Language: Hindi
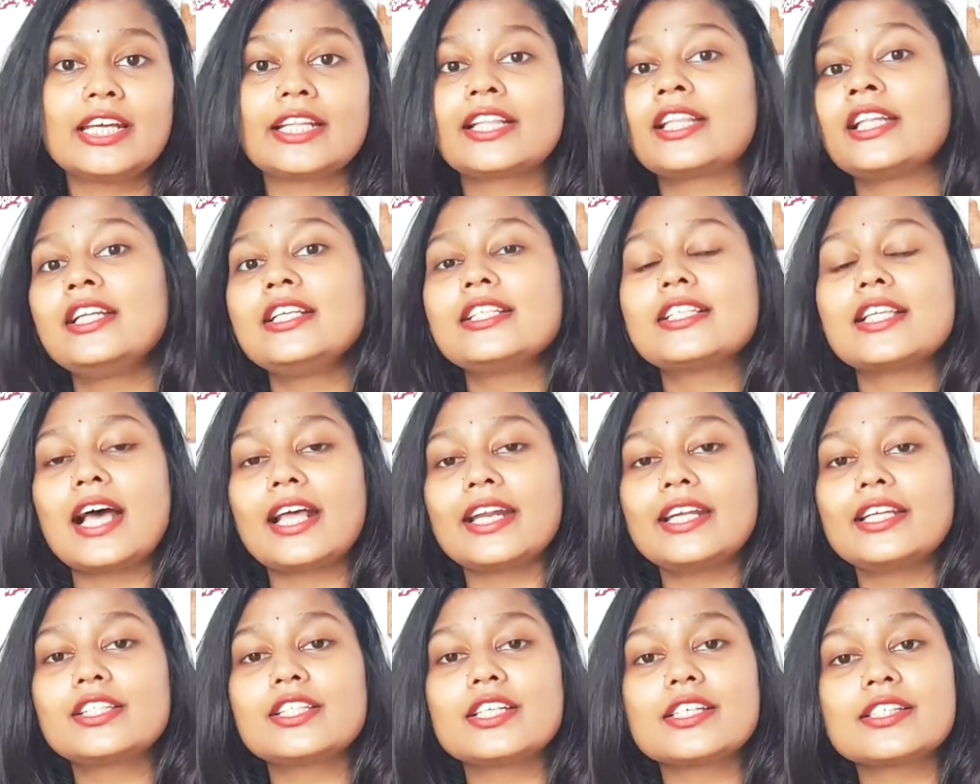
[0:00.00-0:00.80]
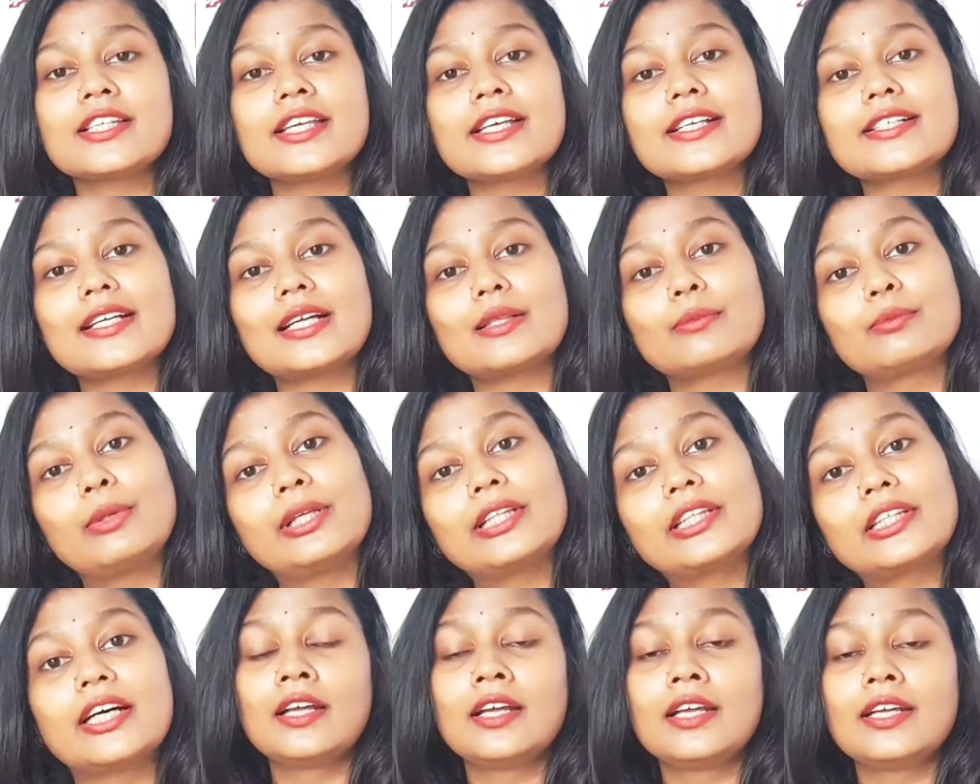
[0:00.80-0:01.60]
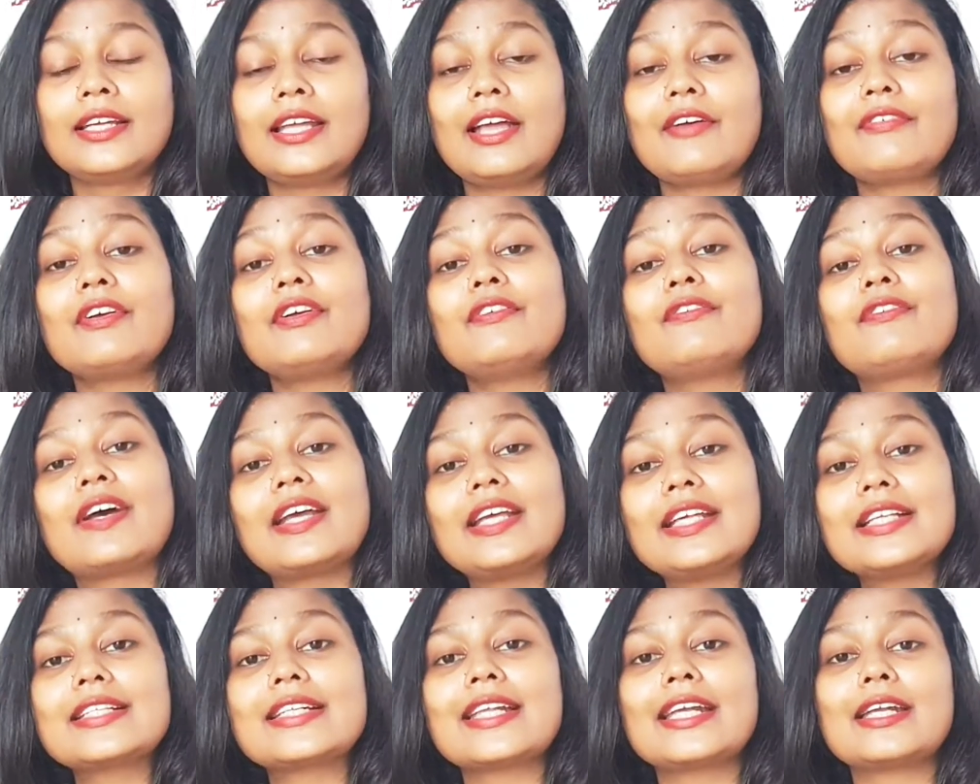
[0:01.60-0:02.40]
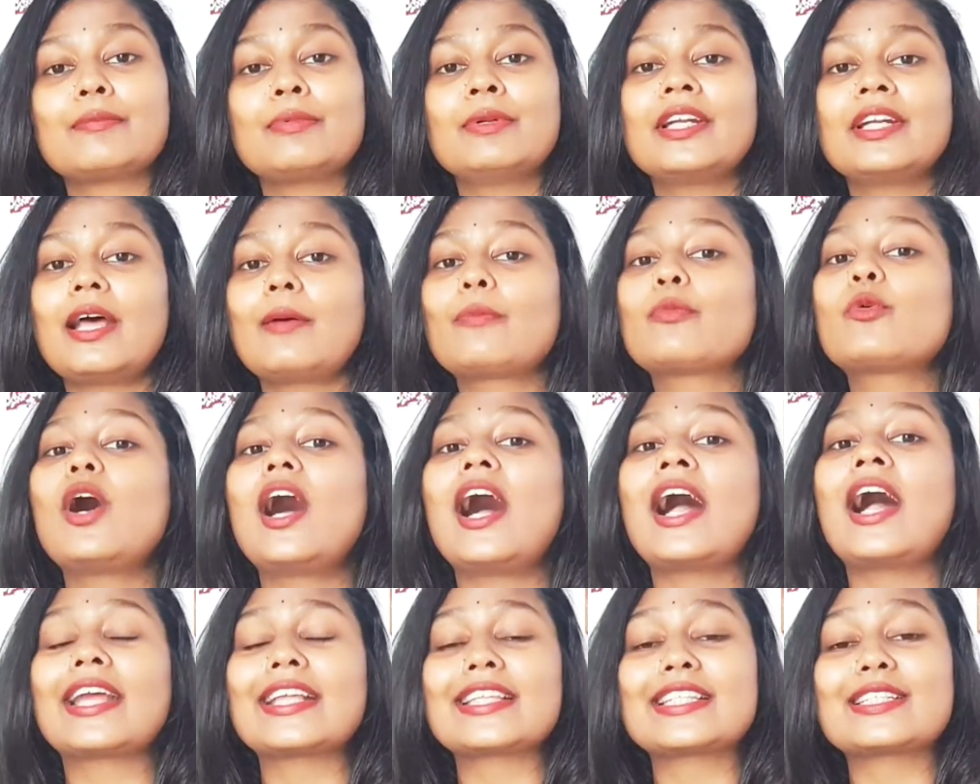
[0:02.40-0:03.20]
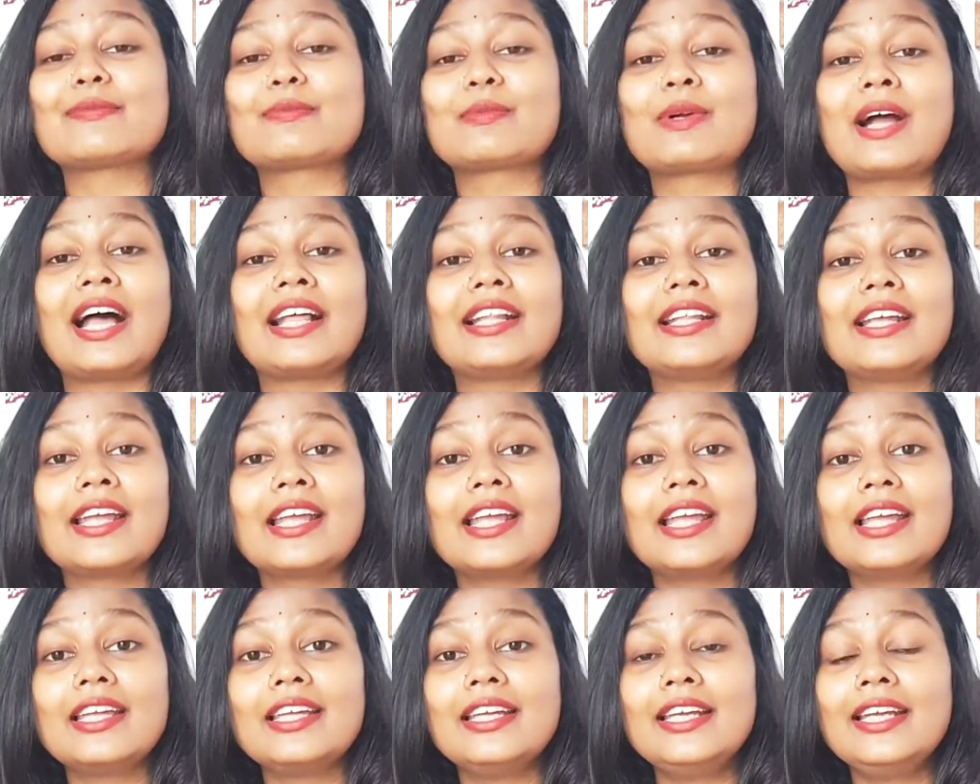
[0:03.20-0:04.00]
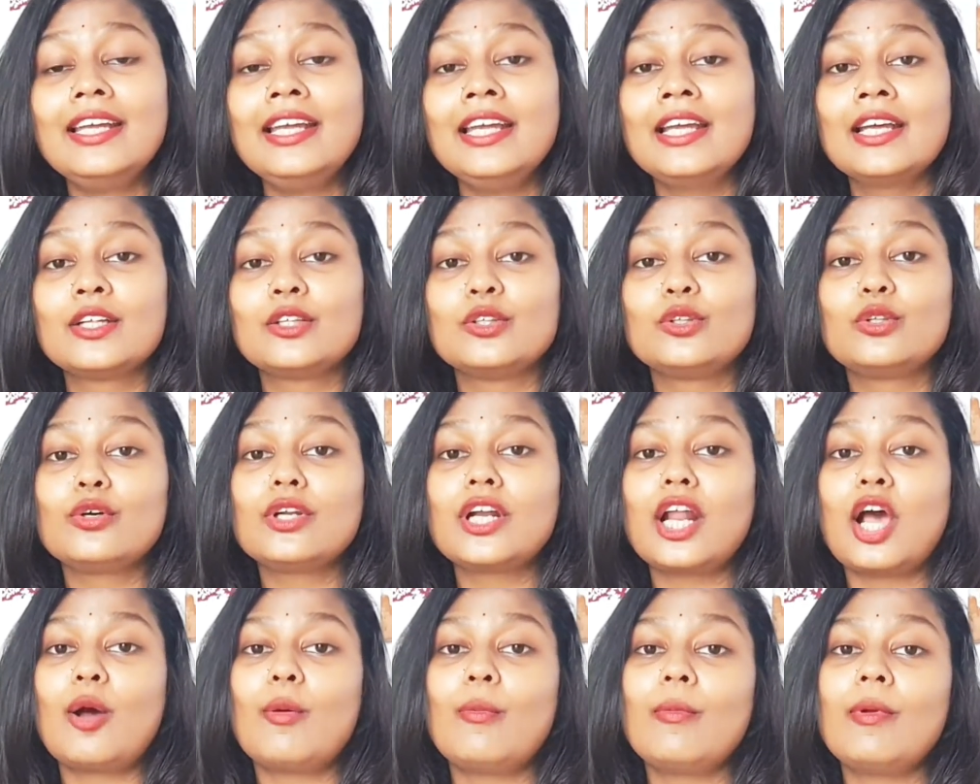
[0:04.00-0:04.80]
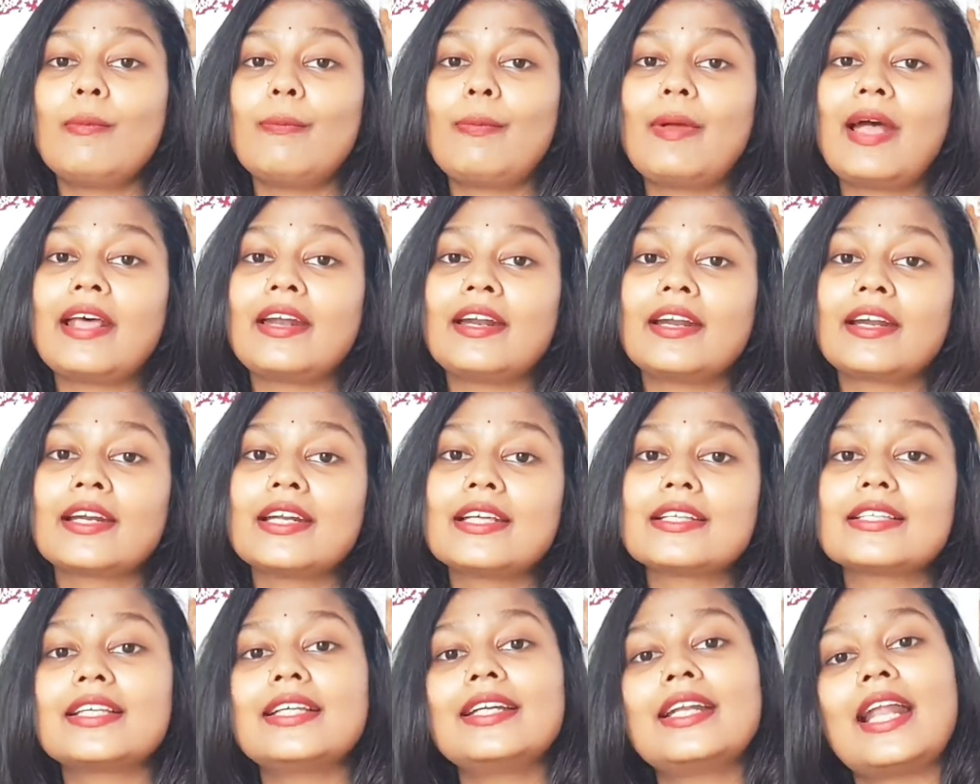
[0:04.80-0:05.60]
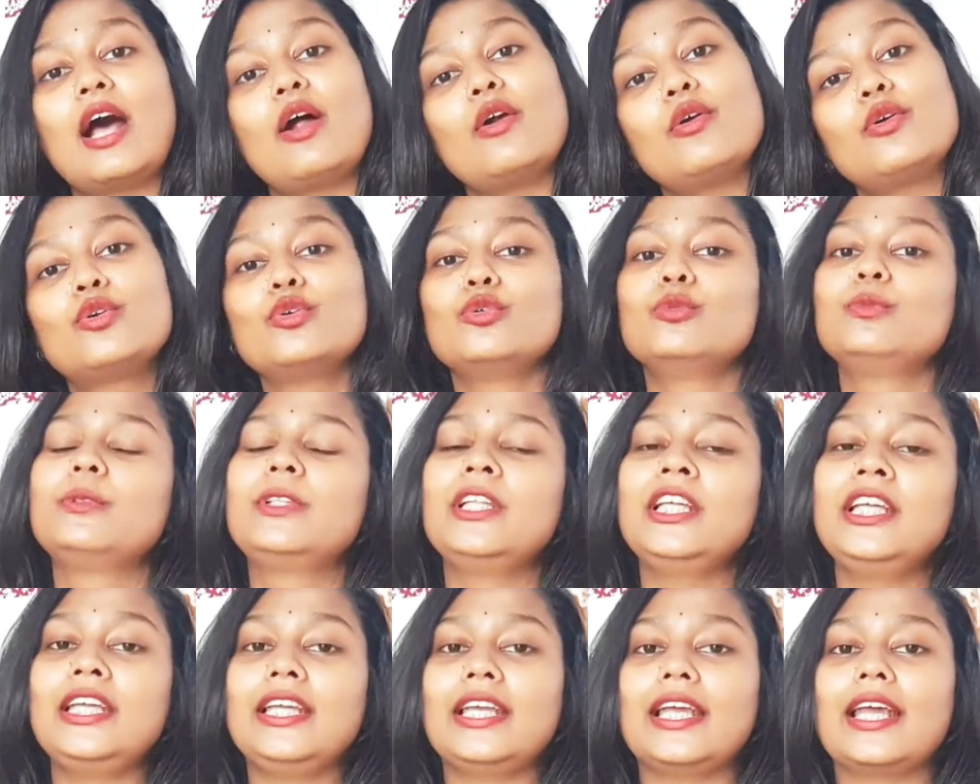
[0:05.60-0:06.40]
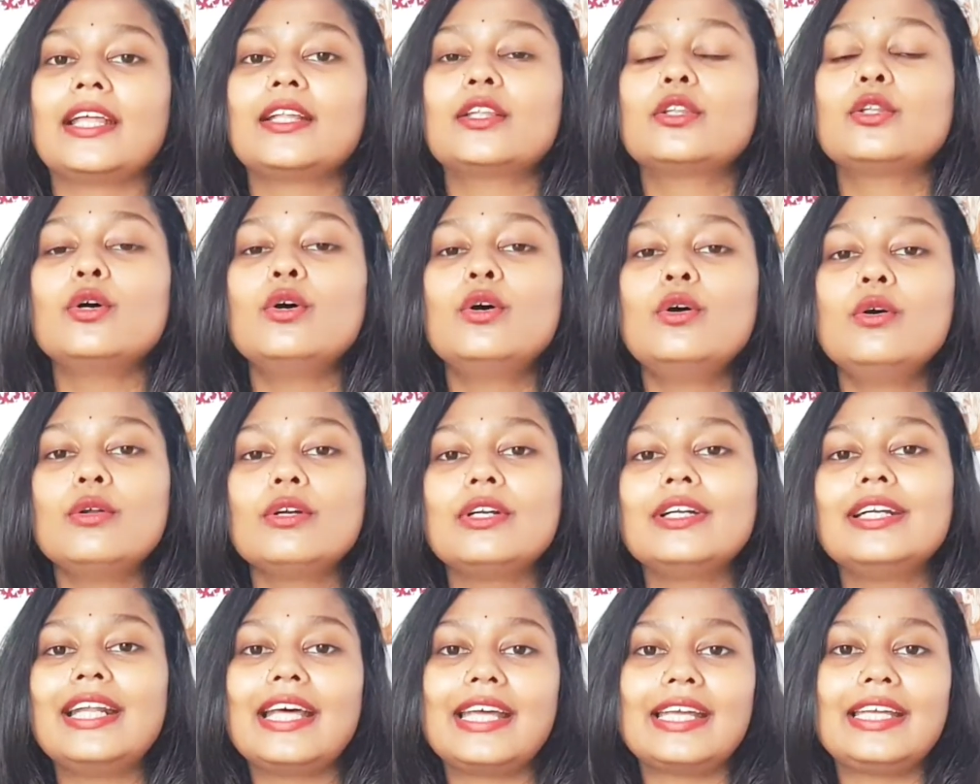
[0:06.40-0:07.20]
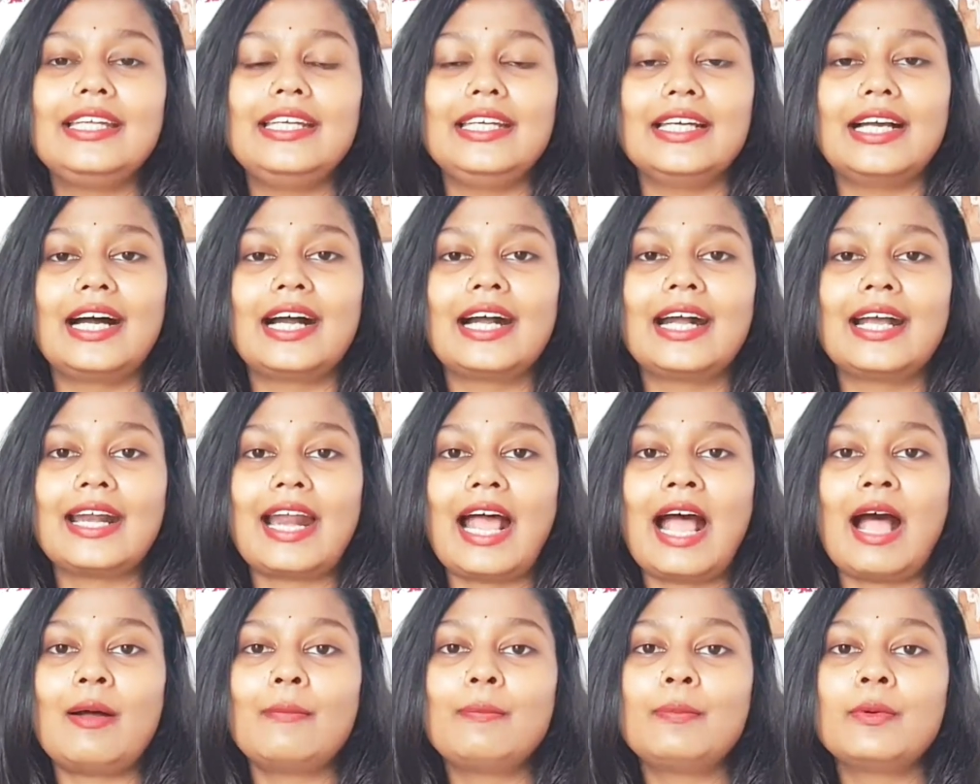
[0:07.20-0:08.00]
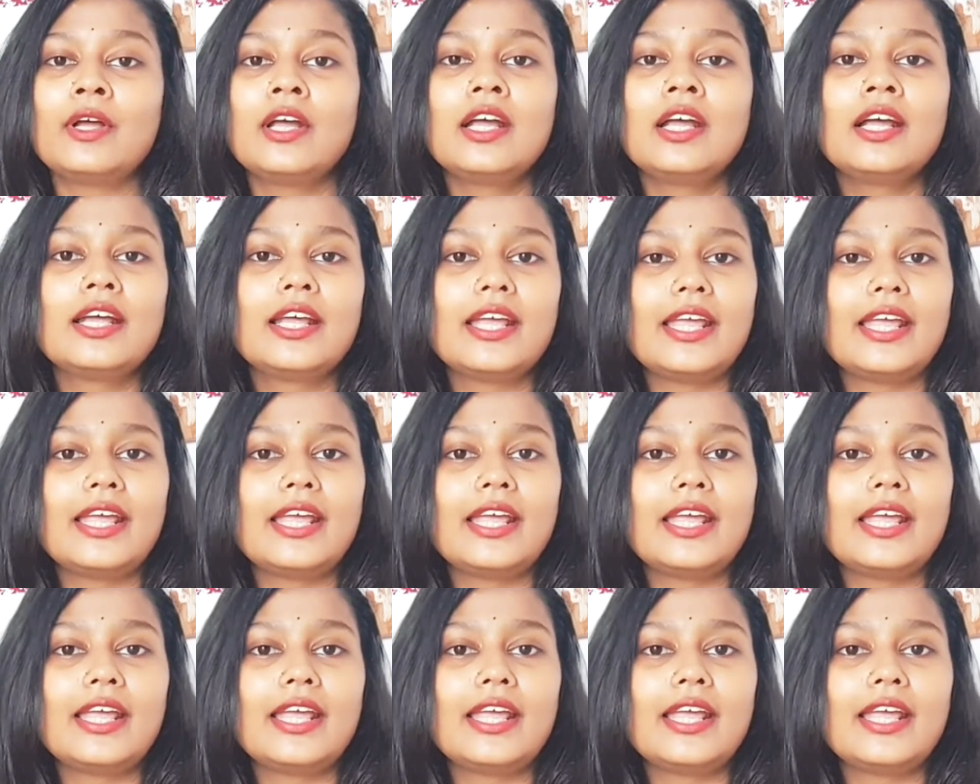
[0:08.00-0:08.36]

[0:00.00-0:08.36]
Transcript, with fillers: इतनी सारी चीजें एक साथ मत या फिर वही स्टेटमेंट आपको आगे चिपका देंगे कि दो नाव में पैर रखने से नाव डूबती ही है तो नहीं अगर आप